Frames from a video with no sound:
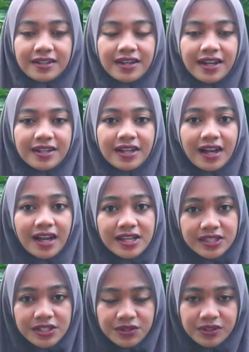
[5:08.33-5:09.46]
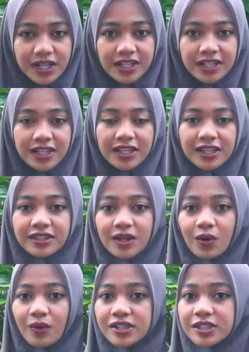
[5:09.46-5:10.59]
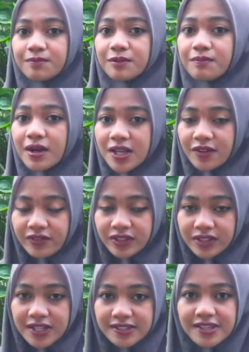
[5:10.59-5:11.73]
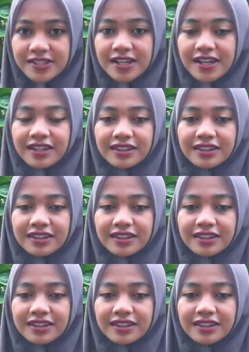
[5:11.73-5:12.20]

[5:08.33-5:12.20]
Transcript: Dan ada kalanya juga kita wajib membayar fidyah saja